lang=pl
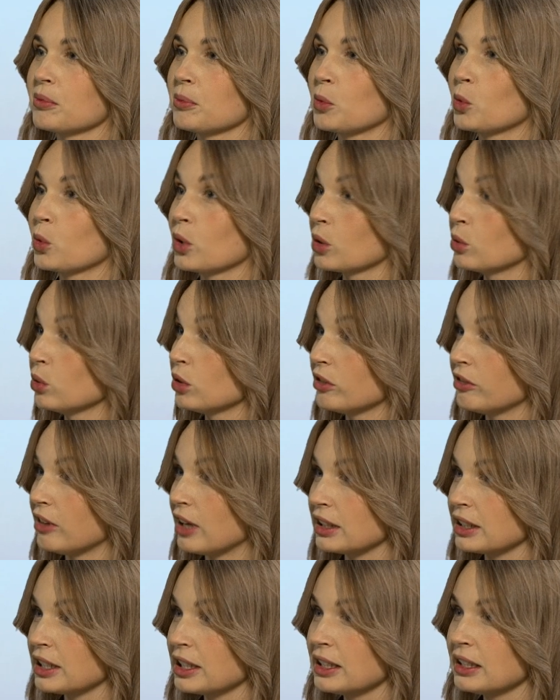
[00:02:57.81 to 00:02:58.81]

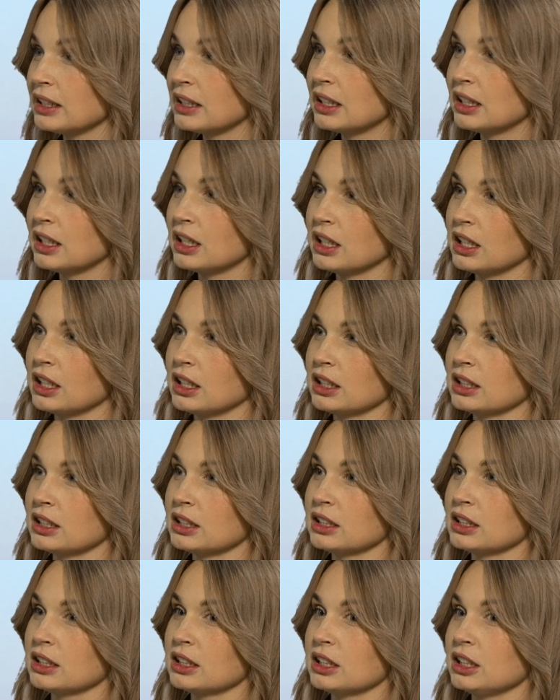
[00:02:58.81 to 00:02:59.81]
uregulowane
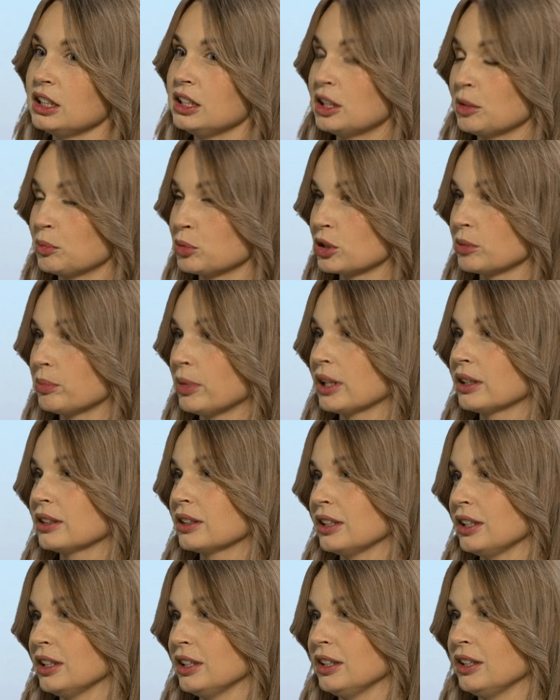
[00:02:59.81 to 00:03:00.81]
e, i te
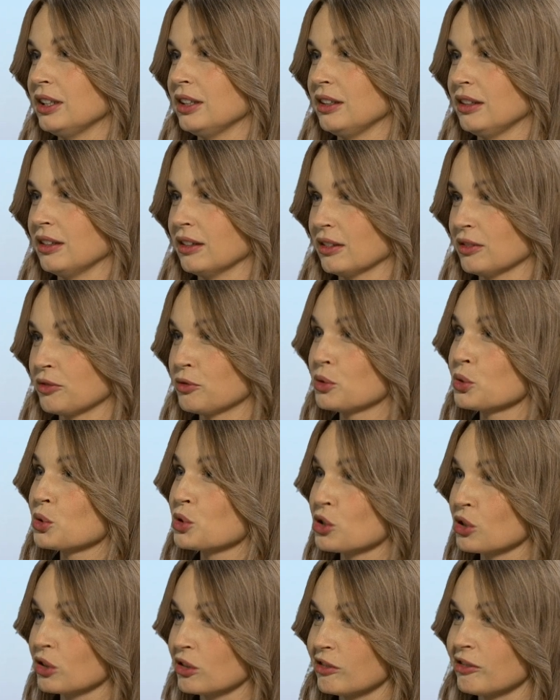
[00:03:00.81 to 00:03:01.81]
przypadki
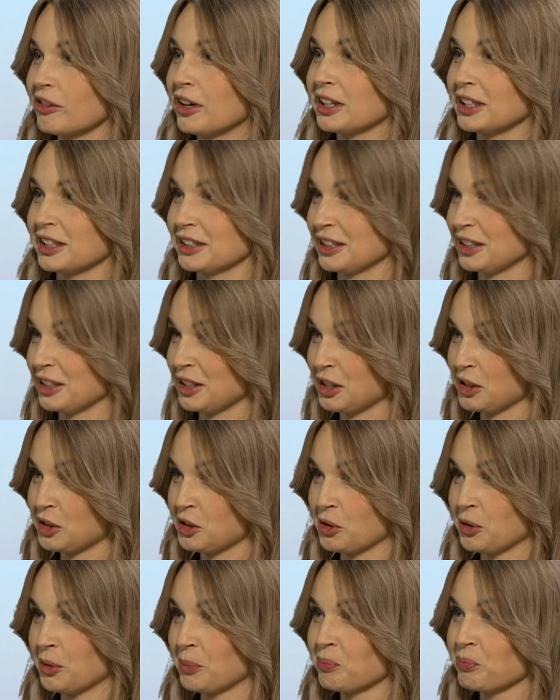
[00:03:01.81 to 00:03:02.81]
funkcjonowania
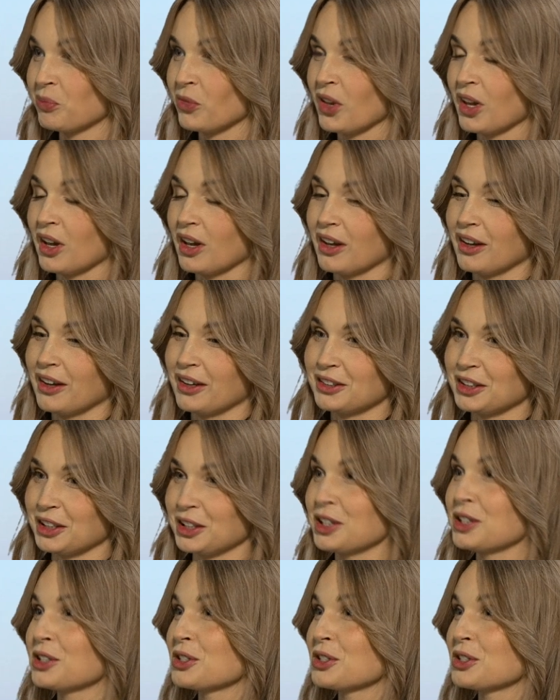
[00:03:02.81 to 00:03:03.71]
takiego, takich